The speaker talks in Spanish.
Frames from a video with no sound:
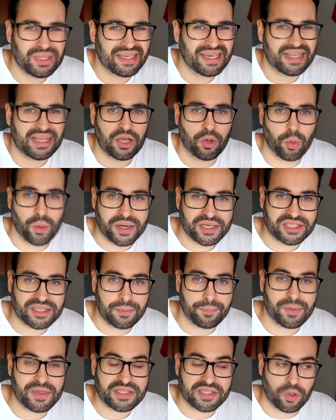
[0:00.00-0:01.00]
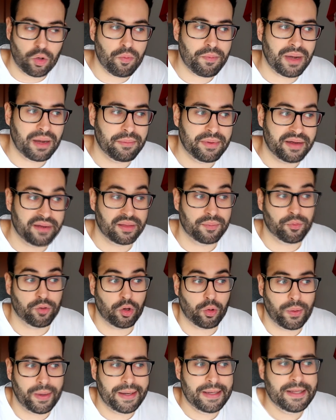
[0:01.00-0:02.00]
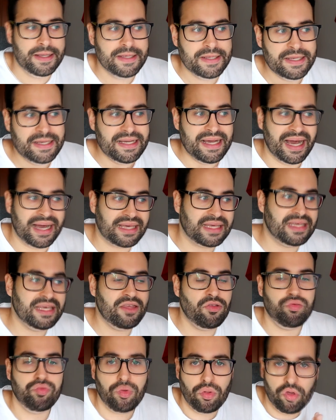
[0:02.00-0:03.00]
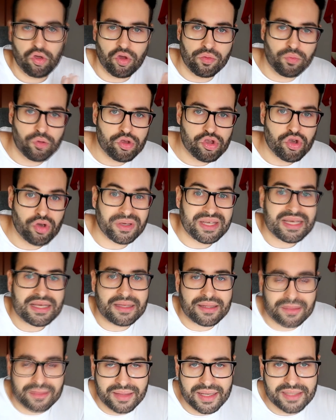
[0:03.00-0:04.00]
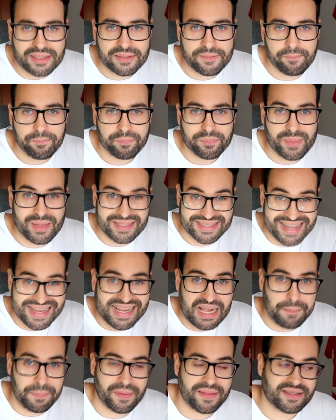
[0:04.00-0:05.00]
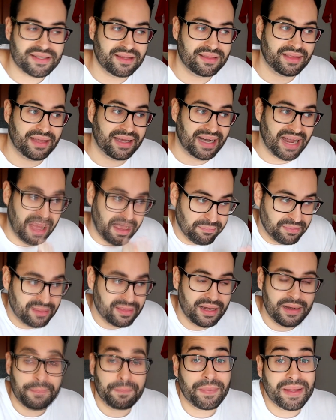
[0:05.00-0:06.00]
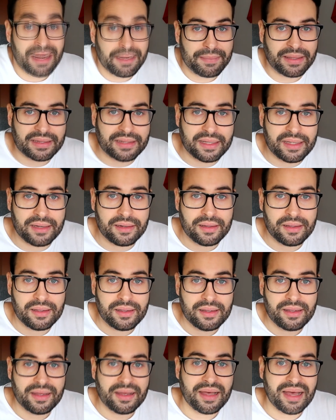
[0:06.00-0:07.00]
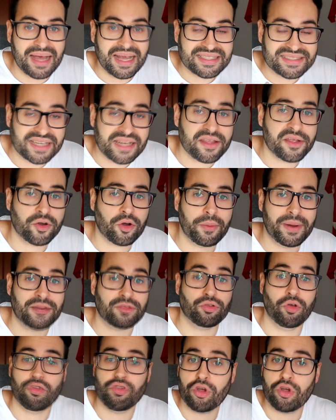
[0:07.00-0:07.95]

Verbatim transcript: tiene que jugar siempre según Valverde. Por lo cual, aquí dudo yo mucho y quizás sea capaz de sentar a Vidal para meter a Sergio Roberto.